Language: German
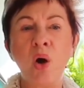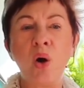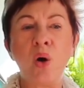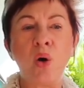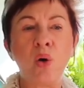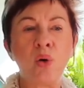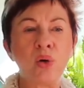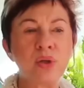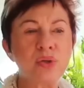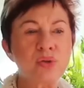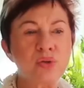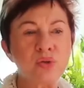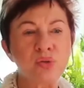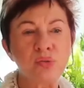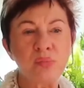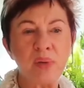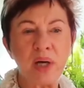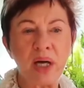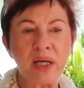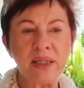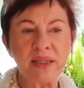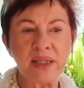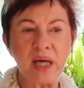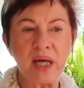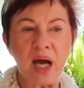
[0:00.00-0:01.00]
und
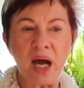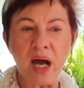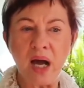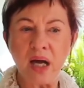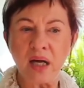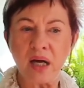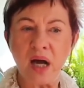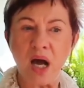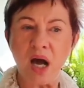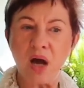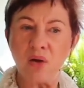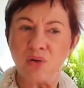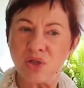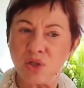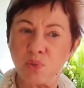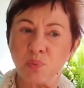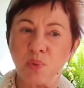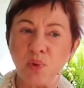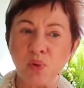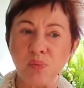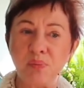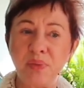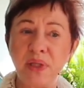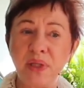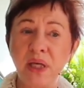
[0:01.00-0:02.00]
über Jahre
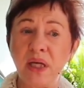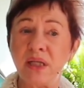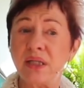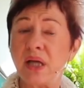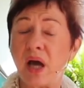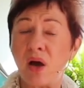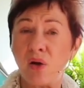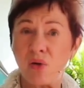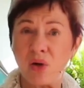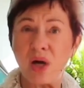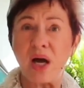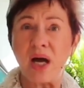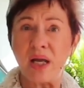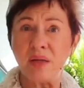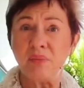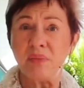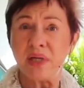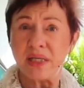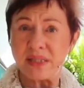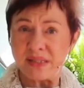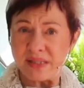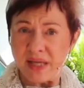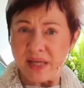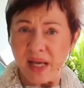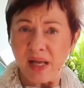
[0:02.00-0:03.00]
ausprobiert, auch an
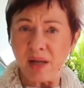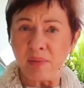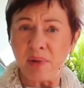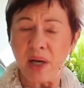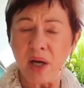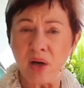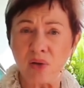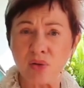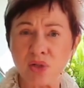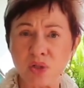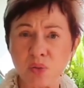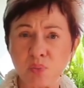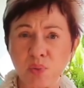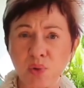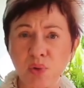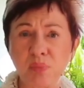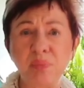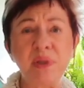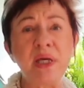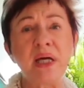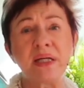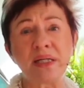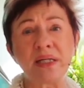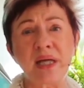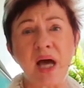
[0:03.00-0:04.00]
mir selber
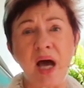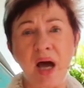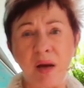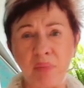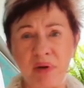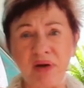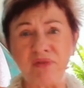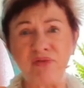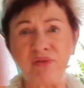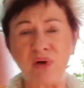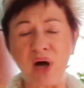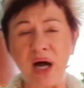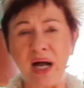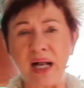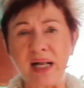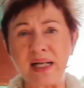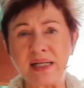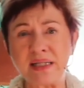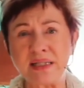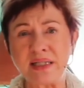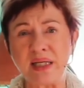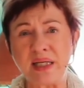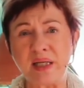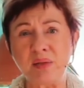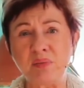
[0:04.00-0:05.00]
ausprobiert, aber vor
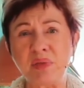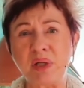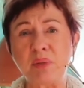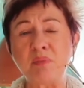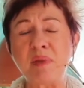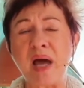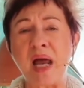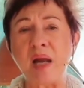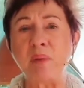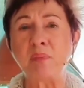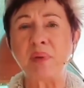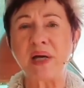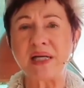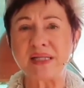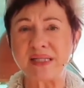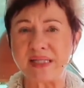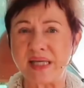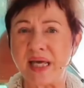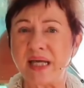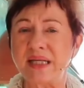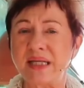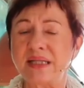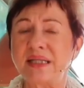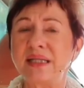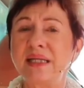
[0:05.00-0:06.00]
allen Dingen mit meinen
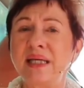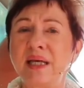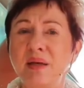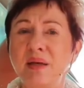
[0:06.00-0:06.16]
Patienten